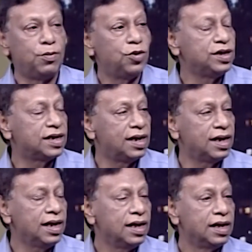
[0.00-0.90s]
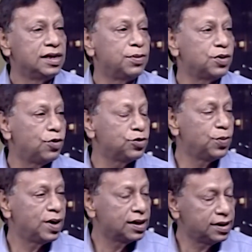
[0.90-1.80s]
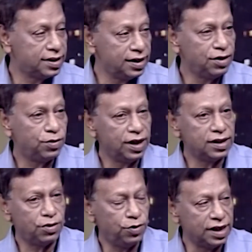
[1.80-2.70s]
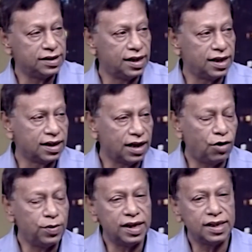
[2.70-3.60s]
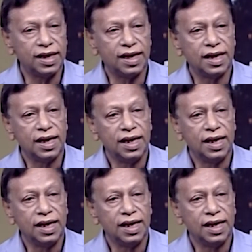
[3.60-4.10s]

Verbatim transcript: বরিশালে যেমন গতবার যিনি হয়েছিলেন আওয়ামী লীগ থেকে